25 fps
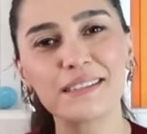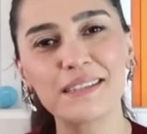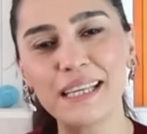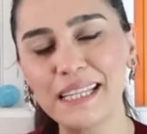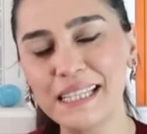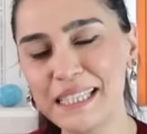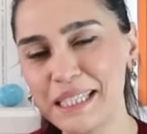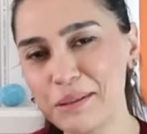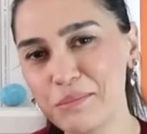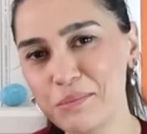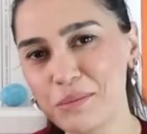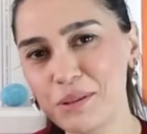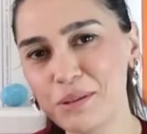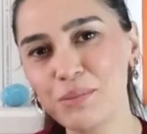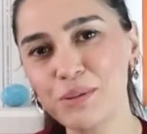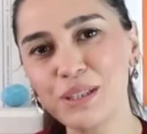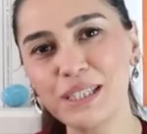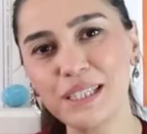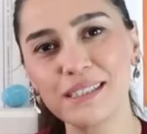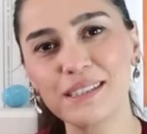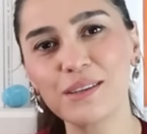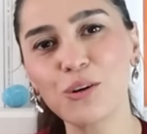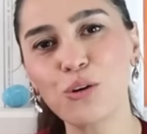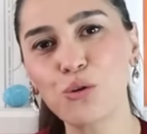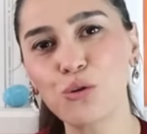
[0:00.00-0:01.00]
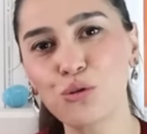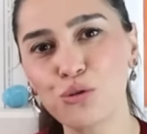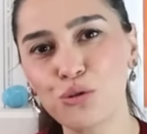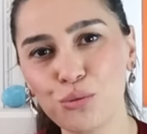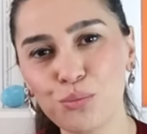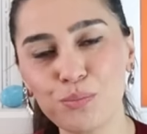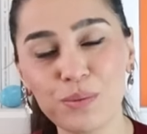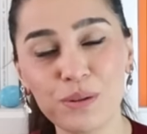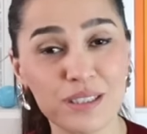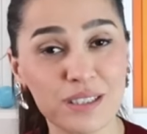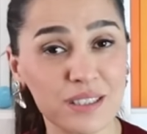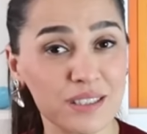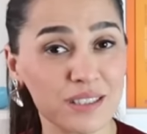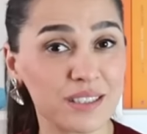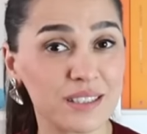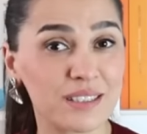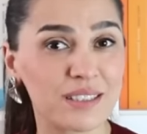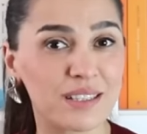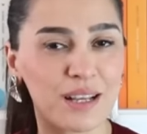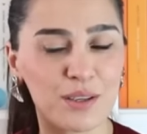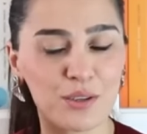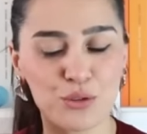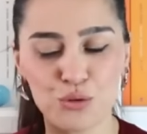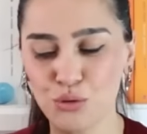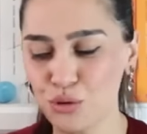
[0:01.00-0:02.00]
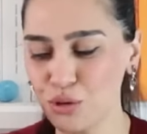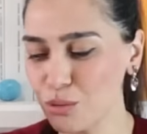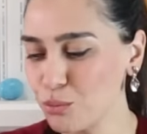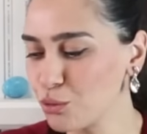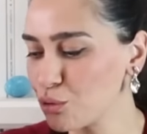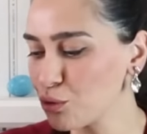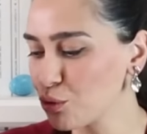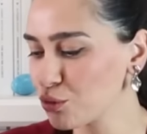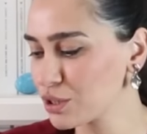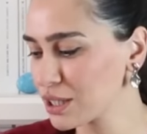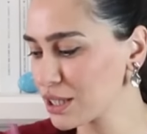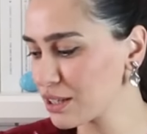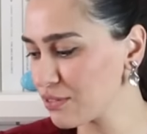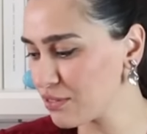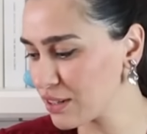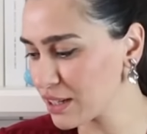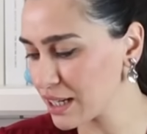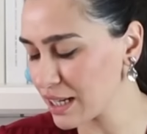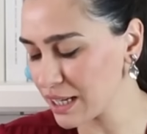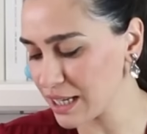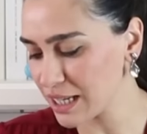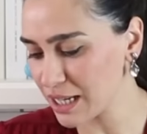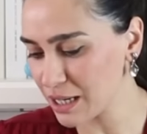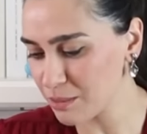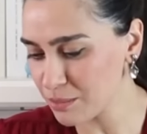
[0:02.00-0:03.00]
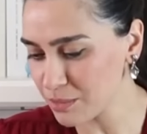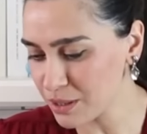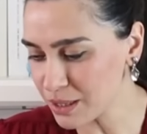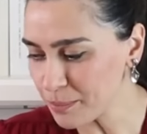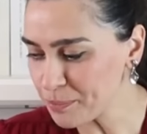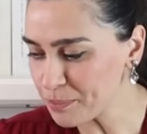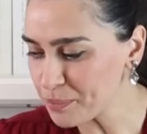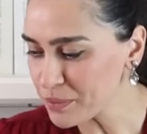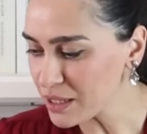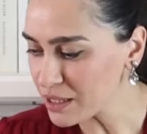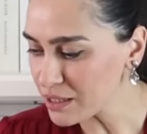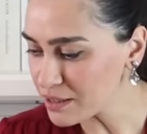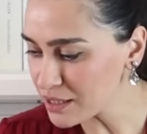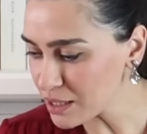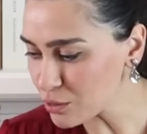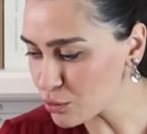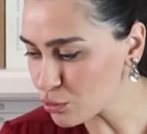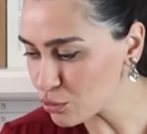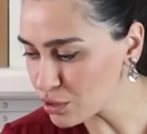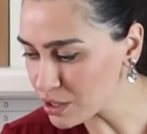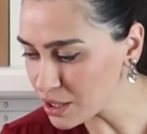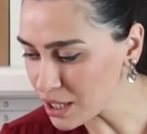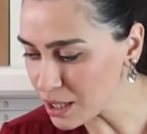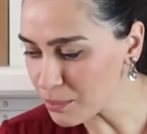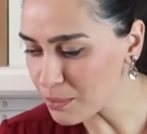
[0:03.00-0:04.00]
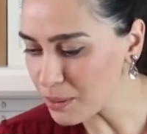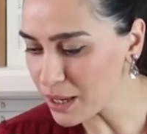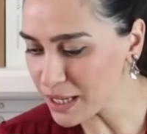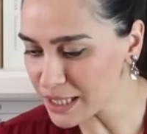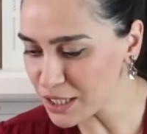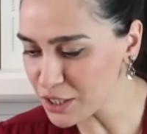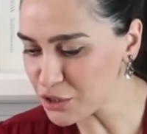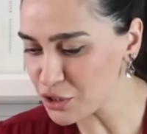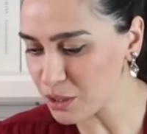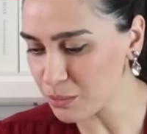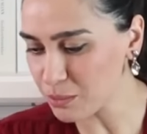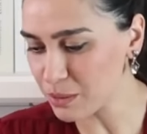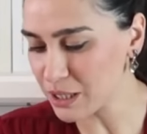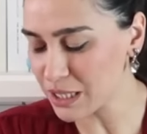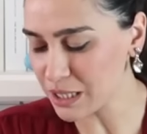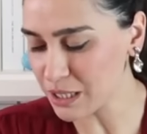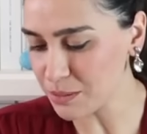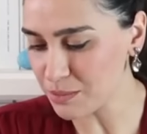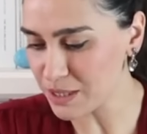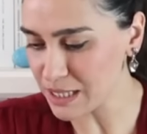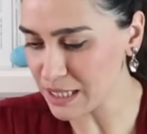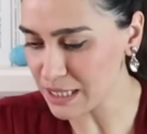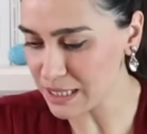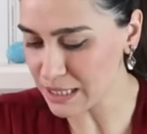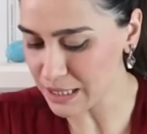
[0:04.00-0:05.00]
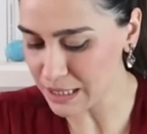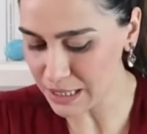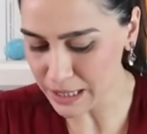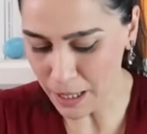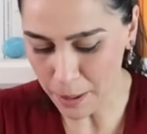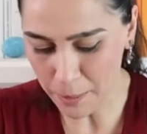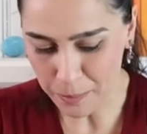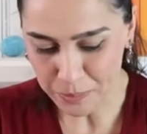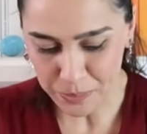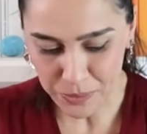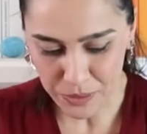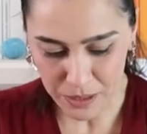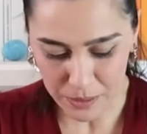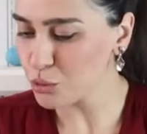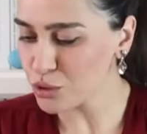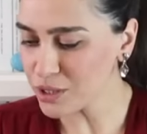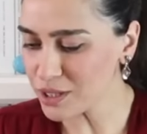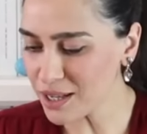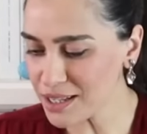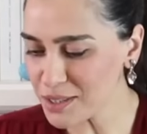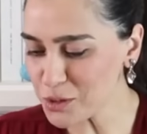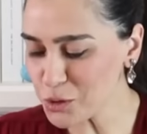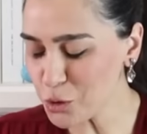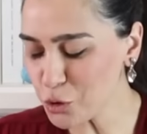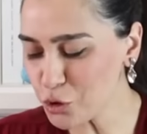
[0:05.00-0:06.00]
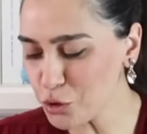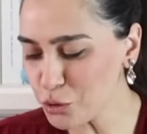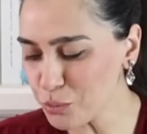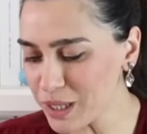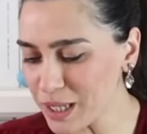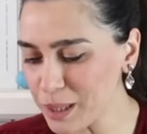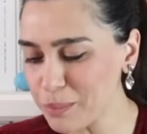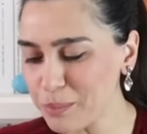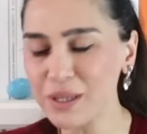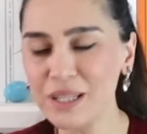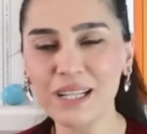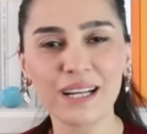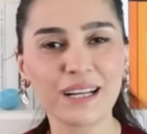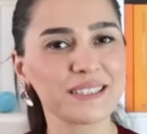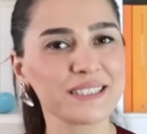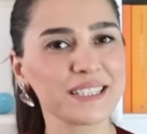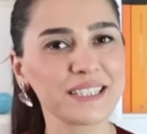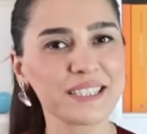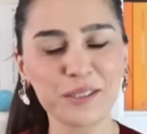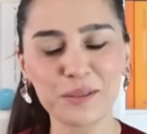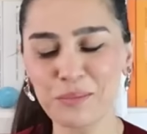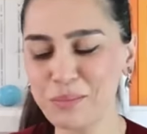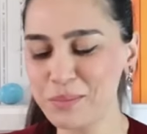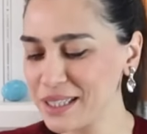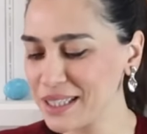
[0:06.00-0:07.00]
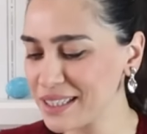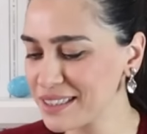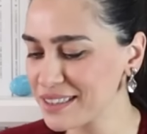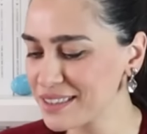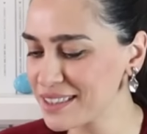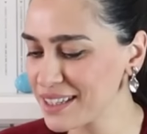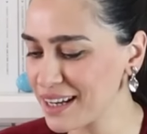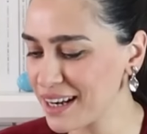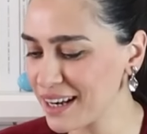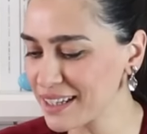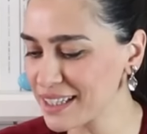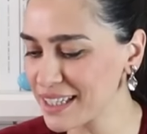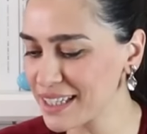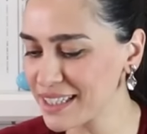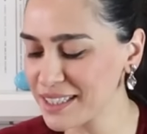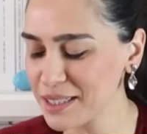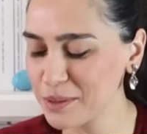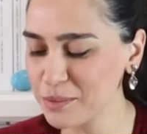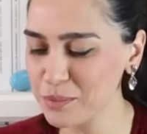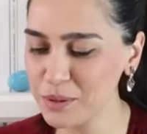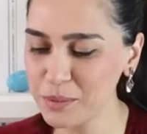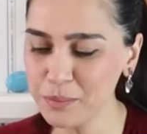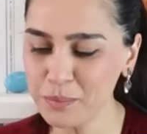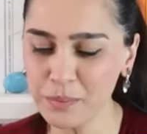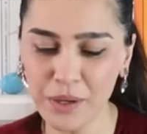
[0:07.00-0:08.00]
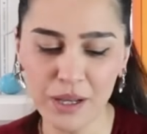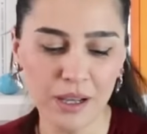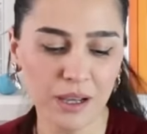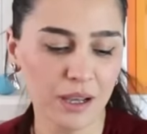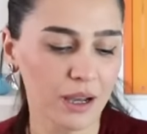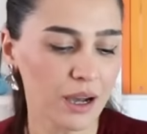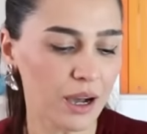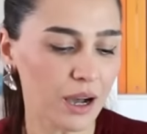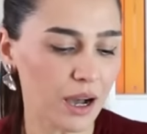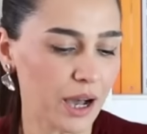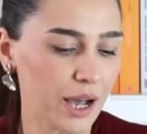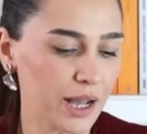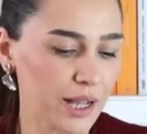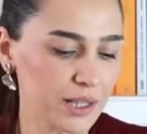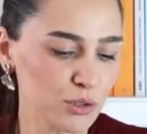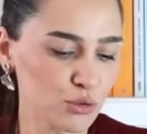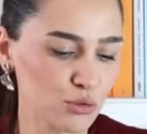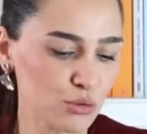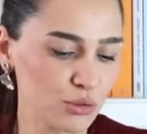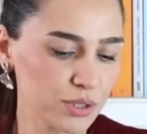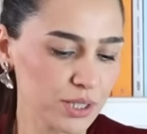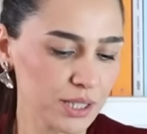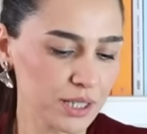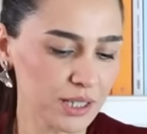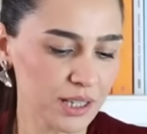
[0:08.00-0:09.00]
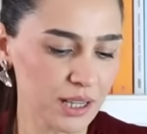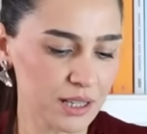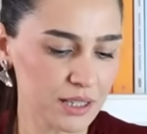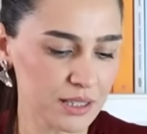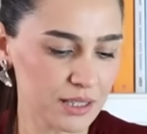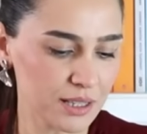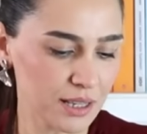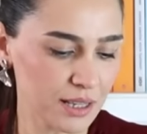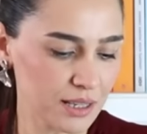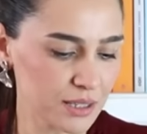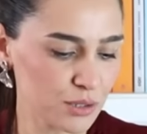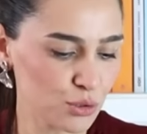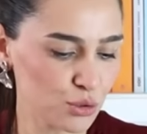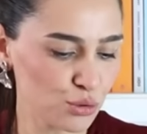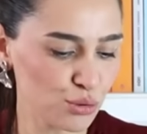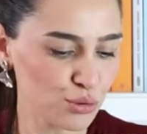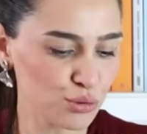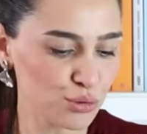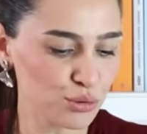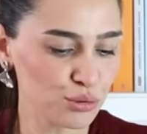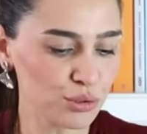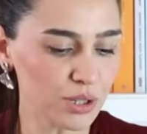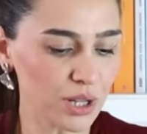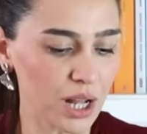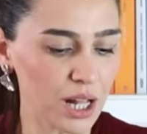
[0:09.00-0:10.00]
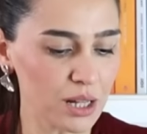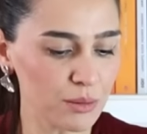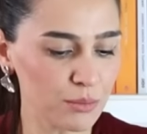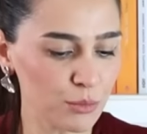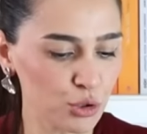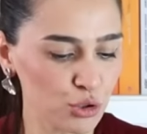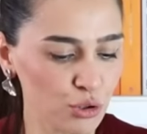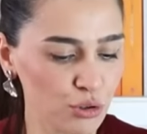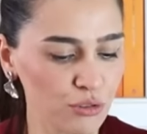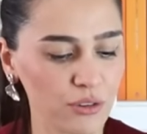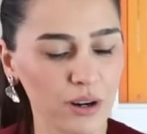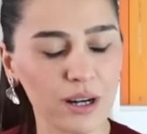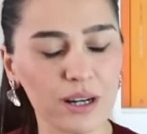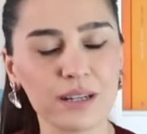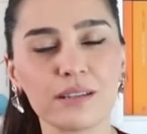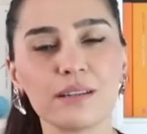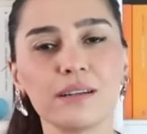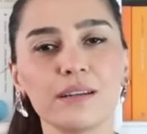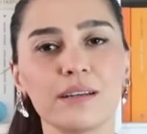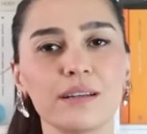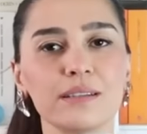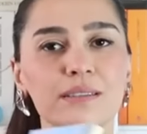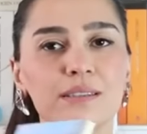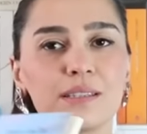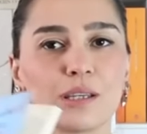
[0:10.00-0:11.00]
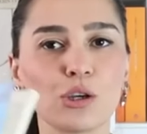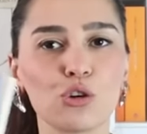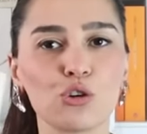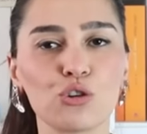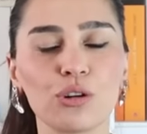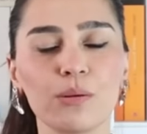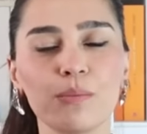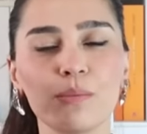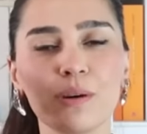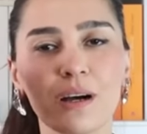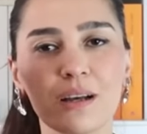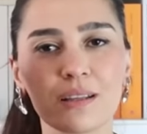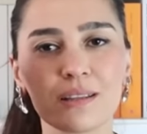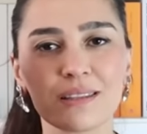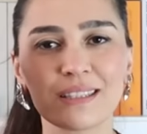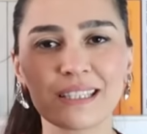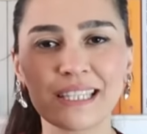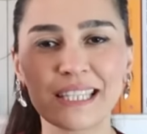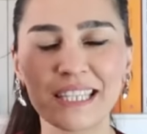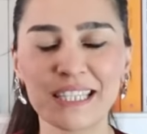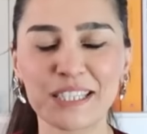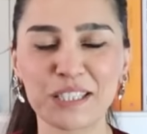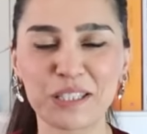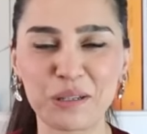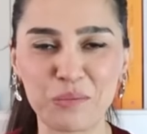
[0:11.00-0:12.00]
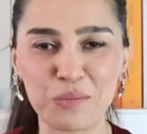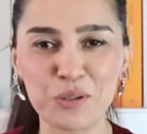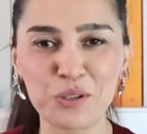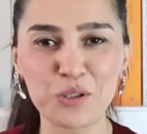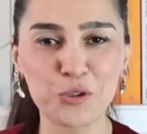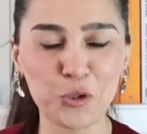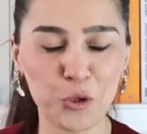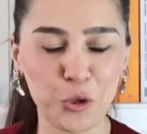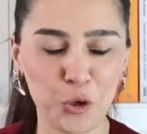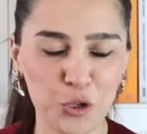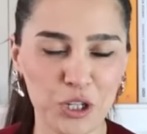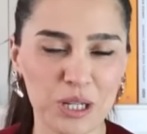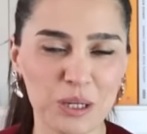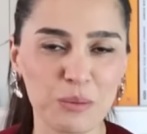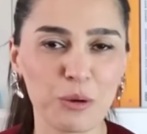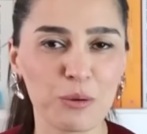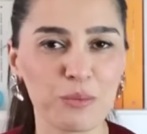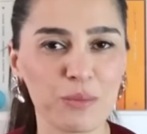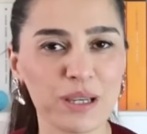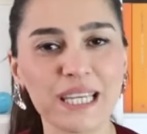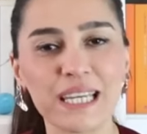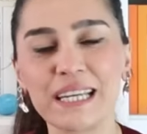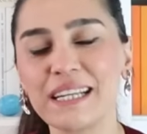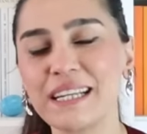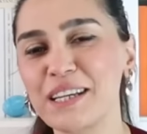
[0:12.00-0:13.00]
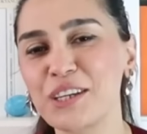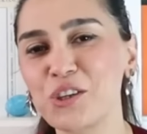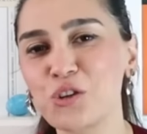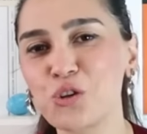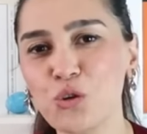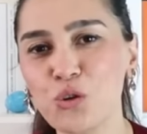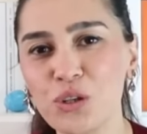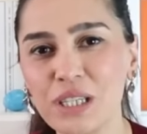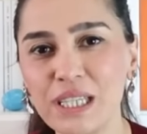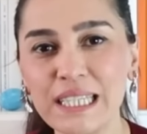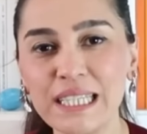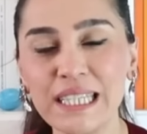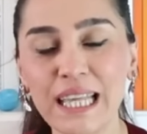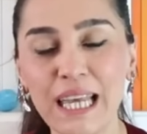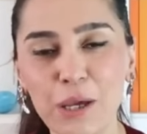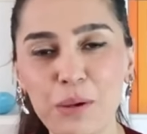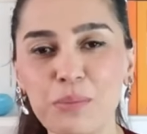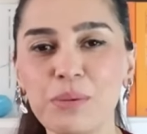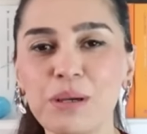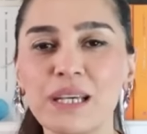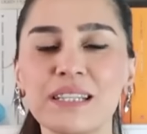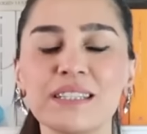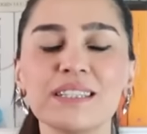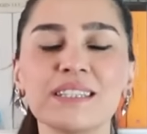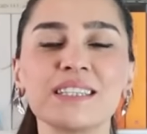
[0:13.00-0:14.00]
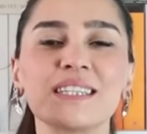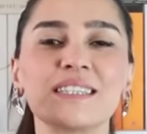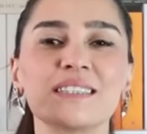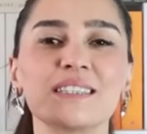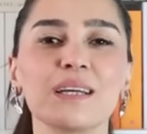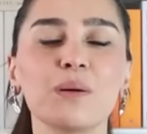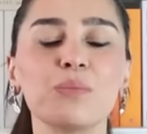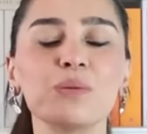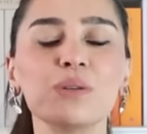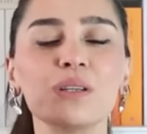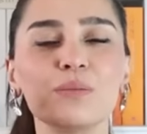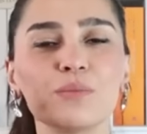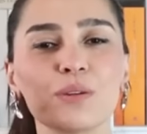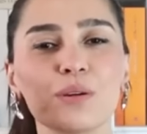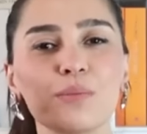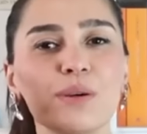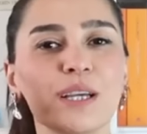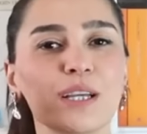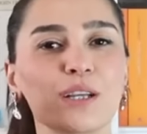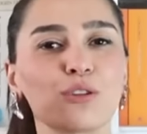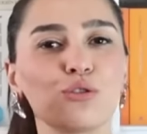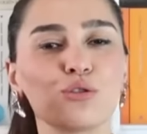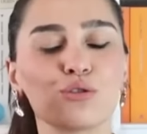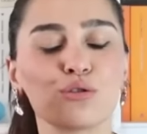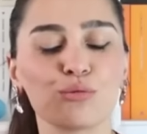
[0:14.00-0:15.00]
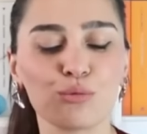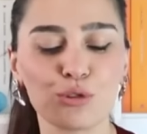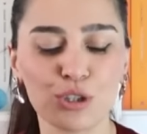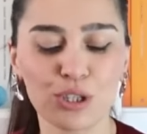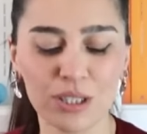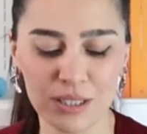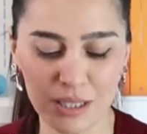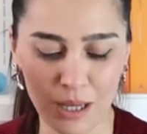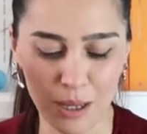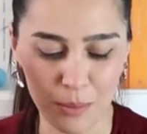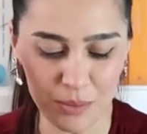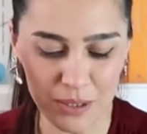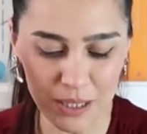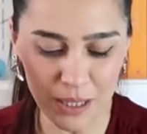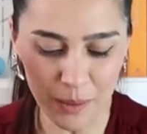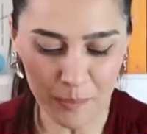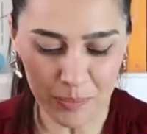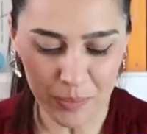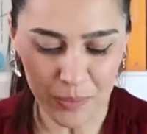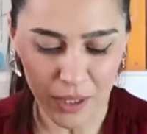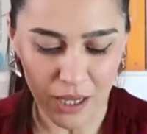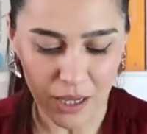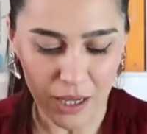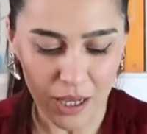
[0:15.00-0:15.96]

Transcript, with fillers: Dediğim gibi yine okuyup bitirdikten sonra bu konudaki fikirlerimi net olarak paylaşabilirim sizinle. Bu yaz okumayı planladığım bir diğer kitabım Anthony Casansros'un Almodovar e, Teoremi adlı kitabı söylememe gerek yok. Yine epeydir kitaplığında bekliyordu bu kitapta.